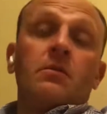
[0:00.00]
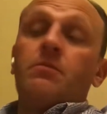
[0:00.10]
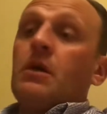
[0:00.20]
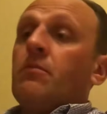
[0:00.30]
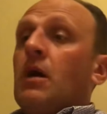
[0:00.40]

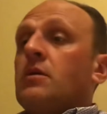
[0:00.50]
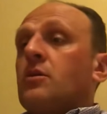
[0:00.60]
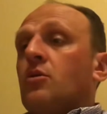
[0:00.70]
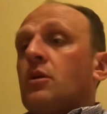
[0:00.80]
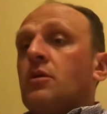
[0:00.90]
Bir mağaza
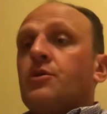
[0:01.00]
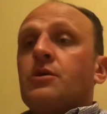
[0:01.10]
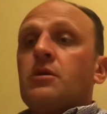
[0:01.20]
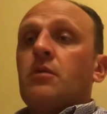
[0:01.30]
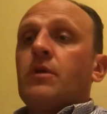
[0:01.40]

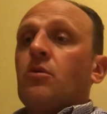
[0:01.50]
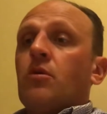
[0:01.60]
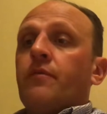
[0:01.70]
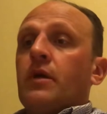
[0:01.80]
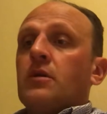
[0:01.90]
yöneticisi bir
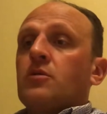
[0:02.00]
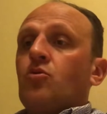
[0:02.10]
konferansta